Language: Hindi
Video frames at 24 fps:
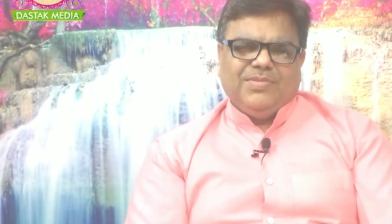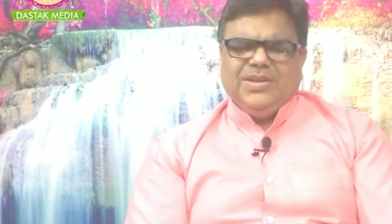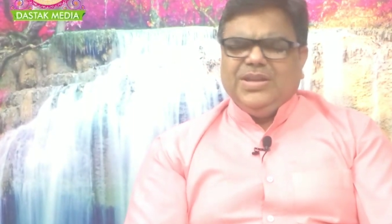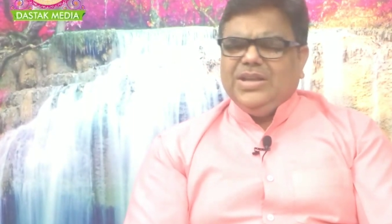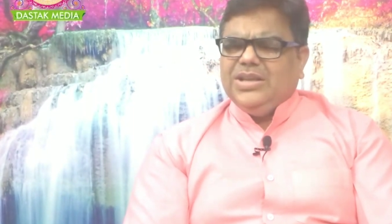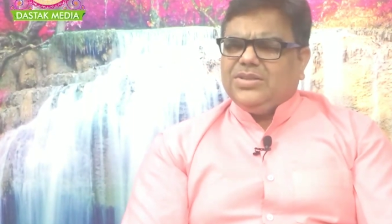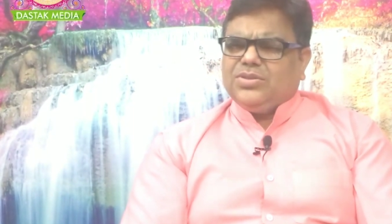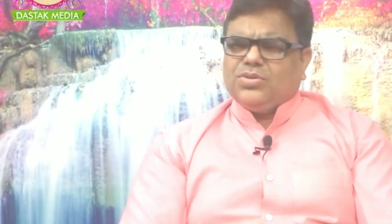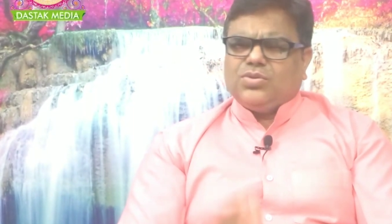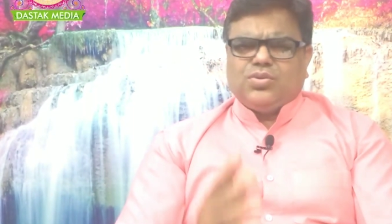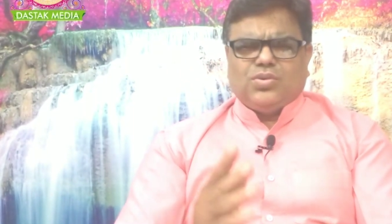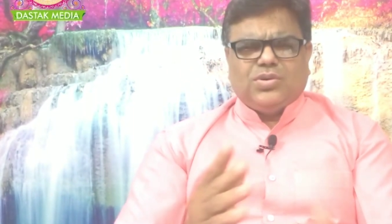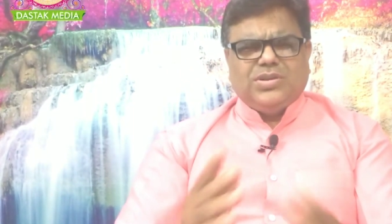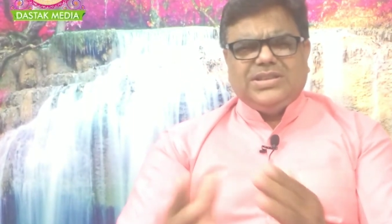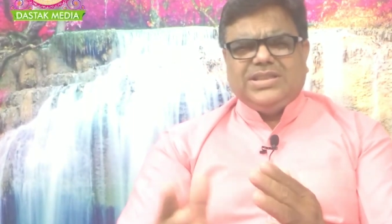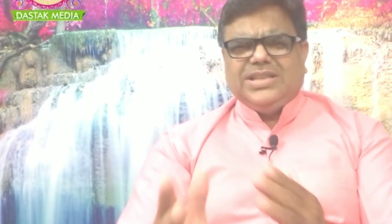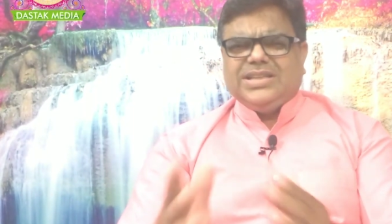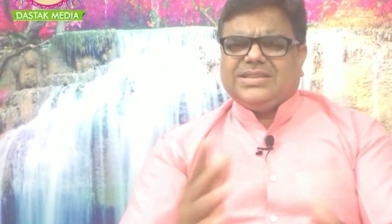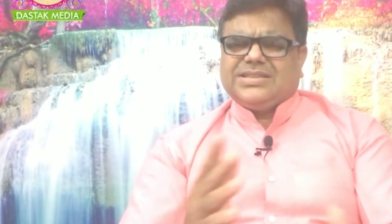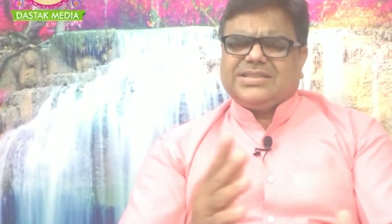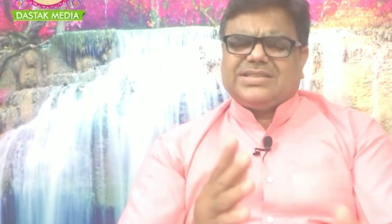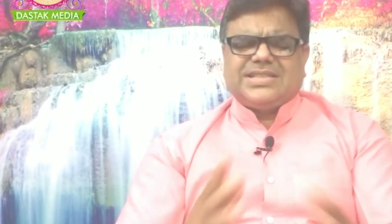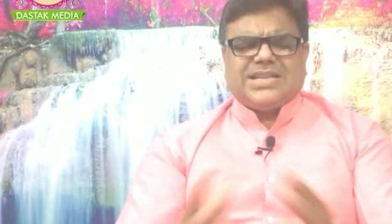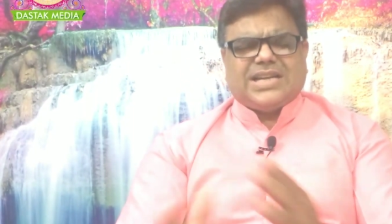ये थोड़ी
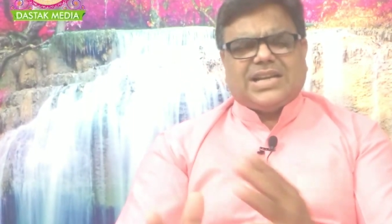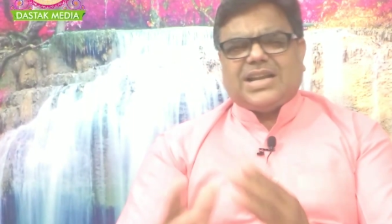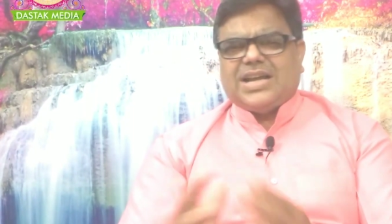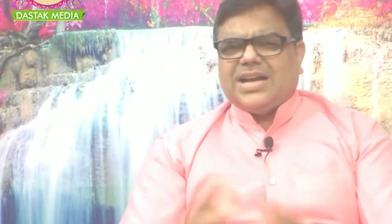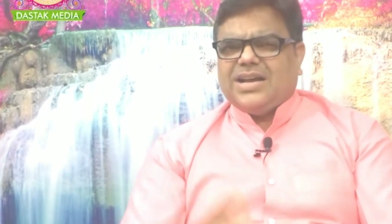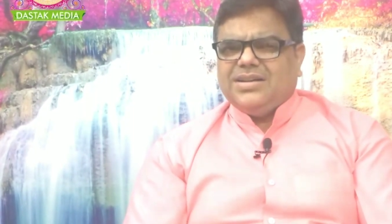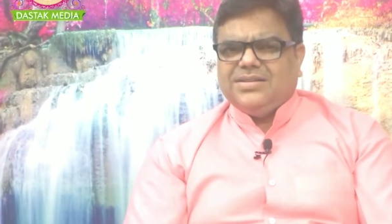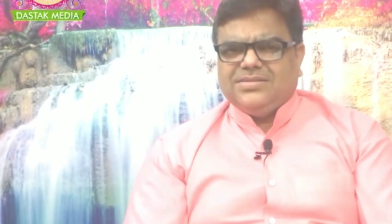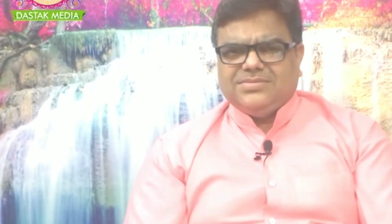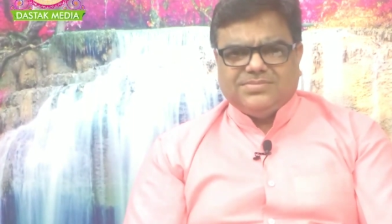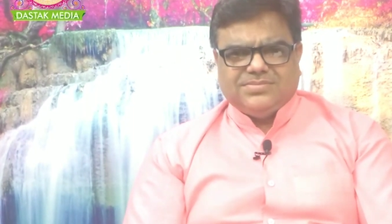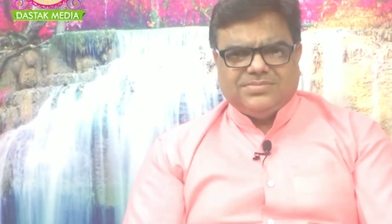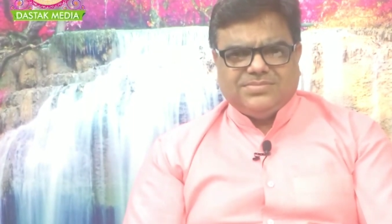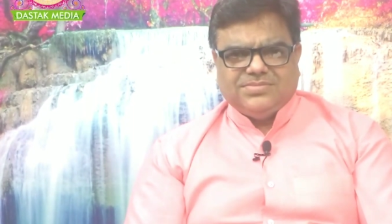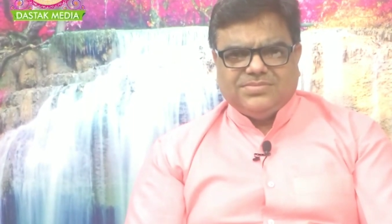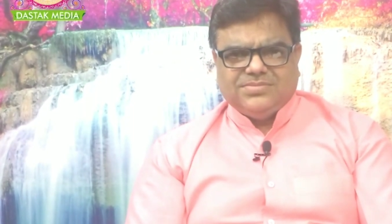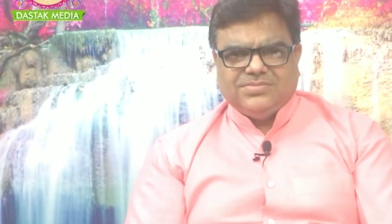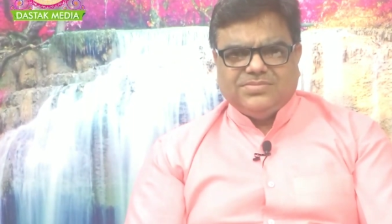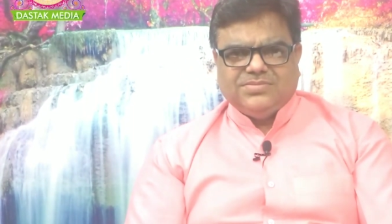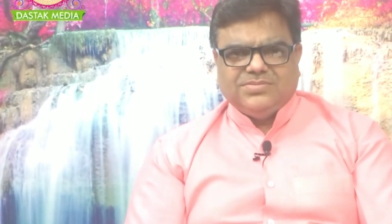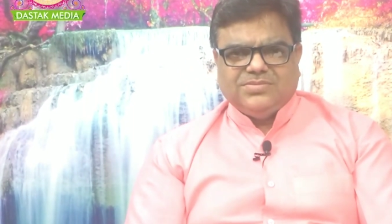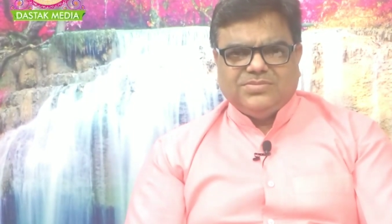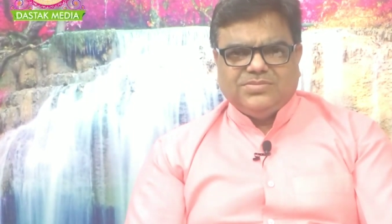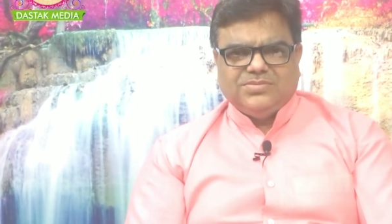देर चला
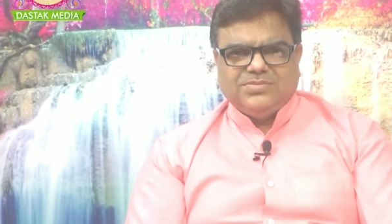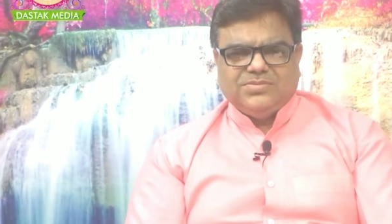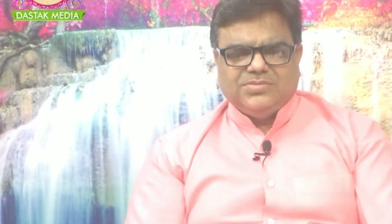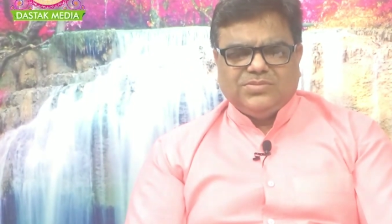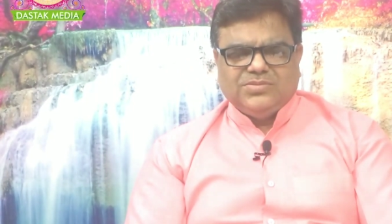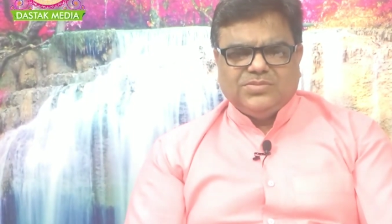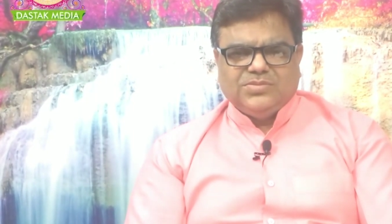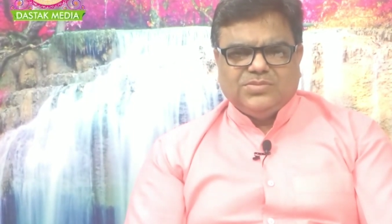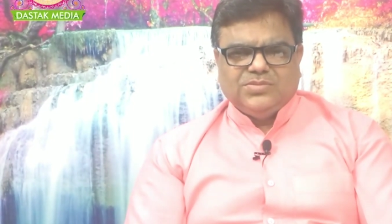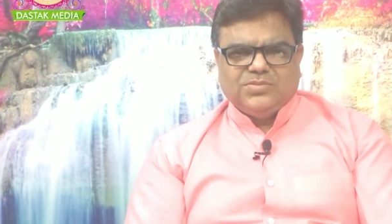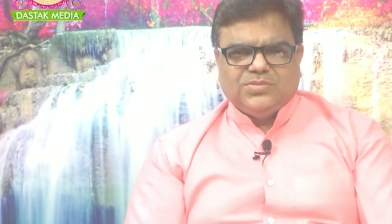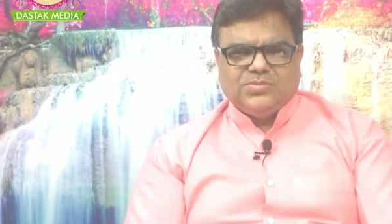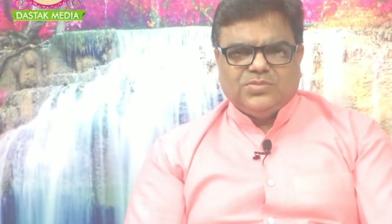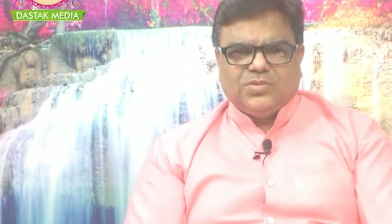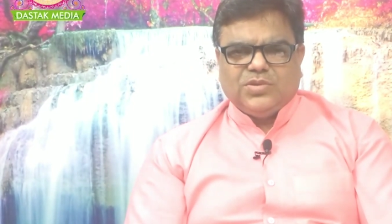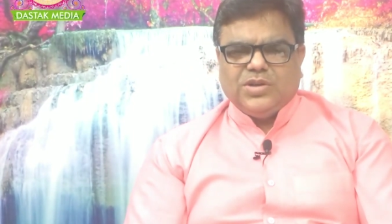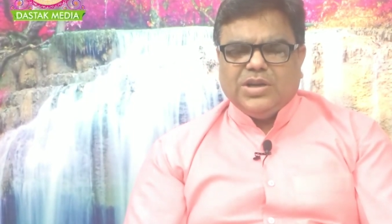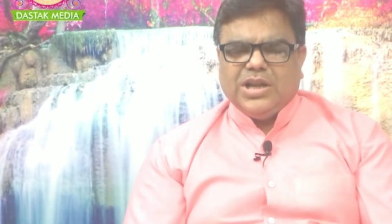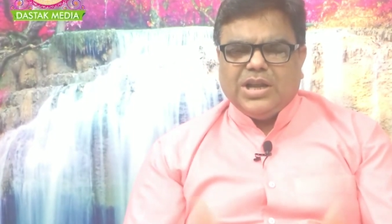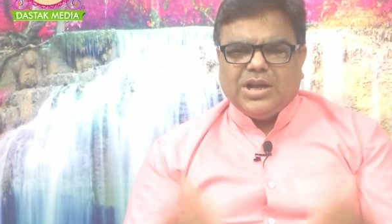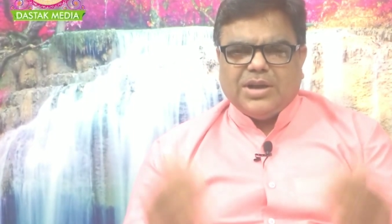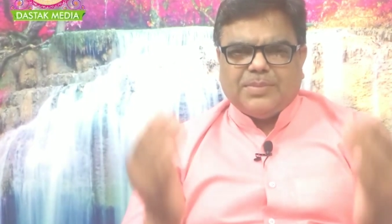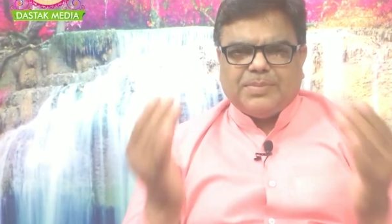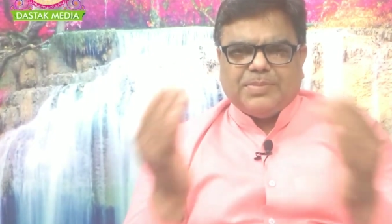
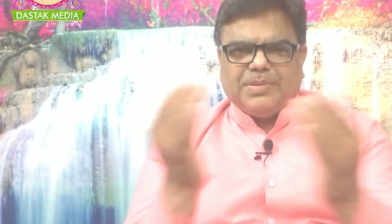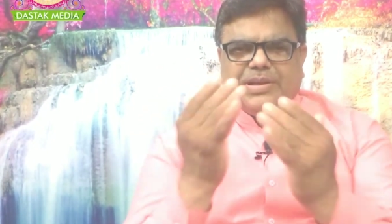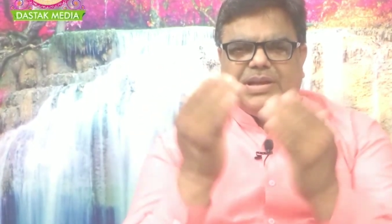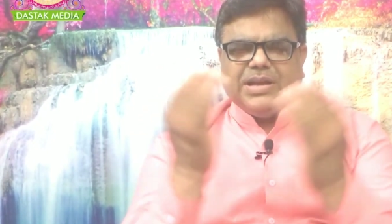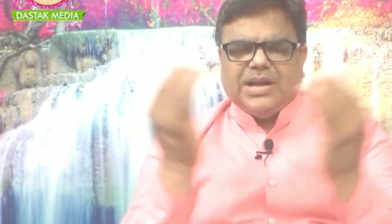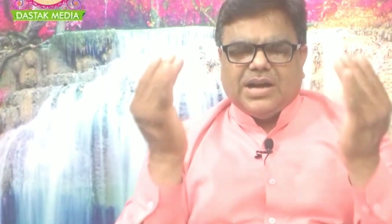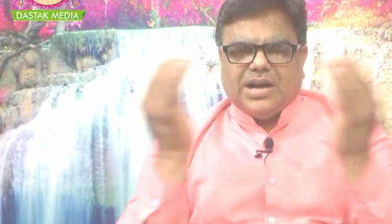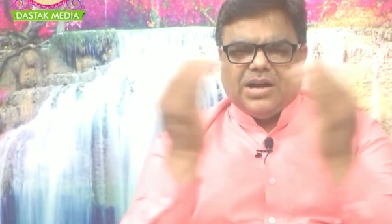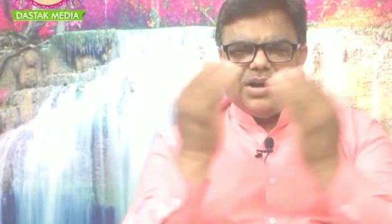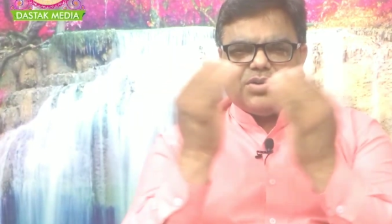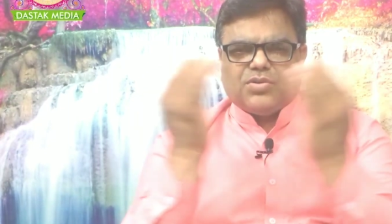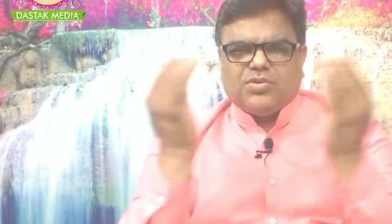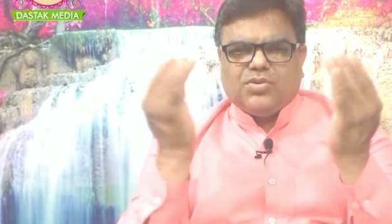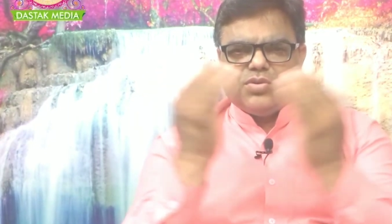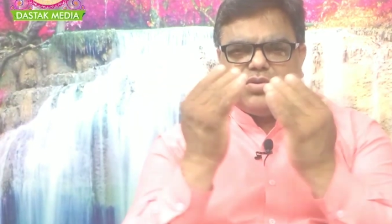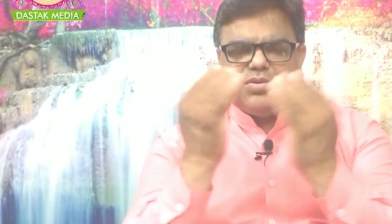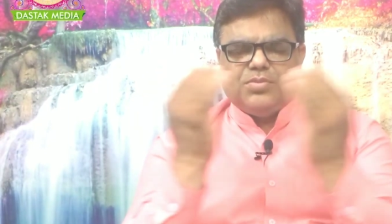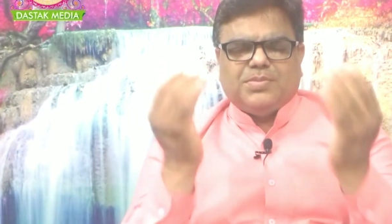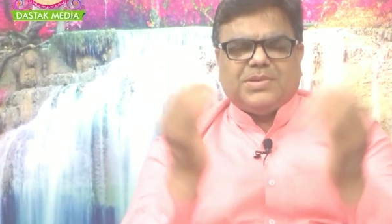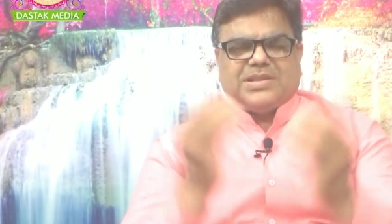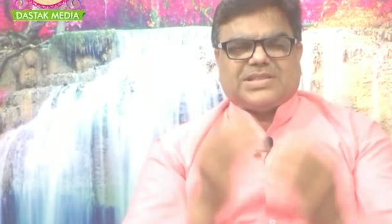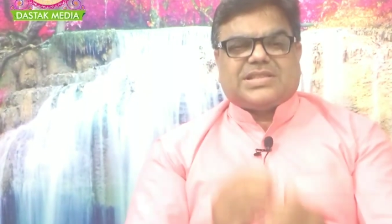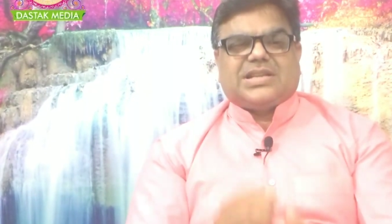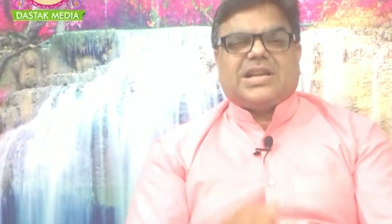उन्हें अपनी आंखों
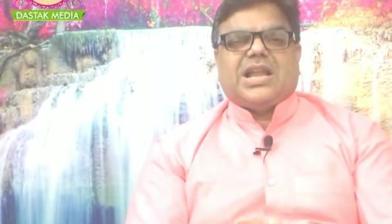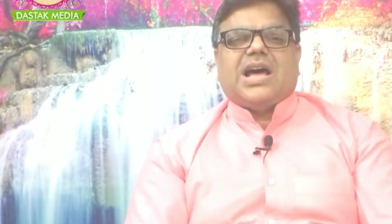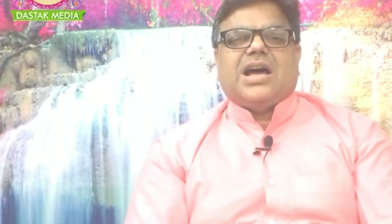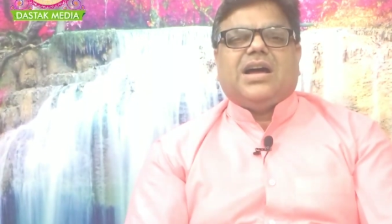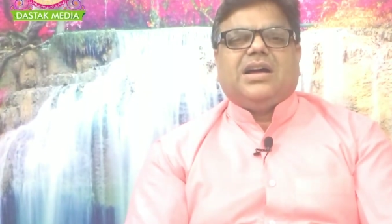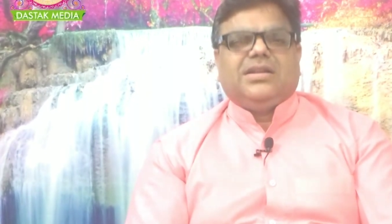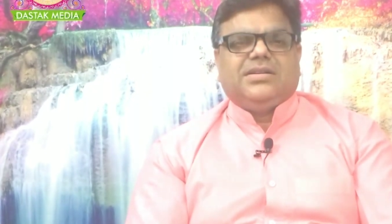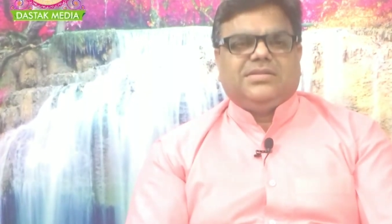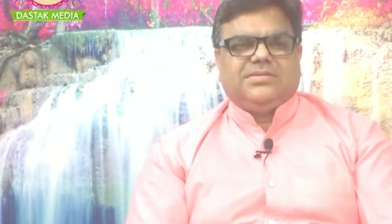को मसला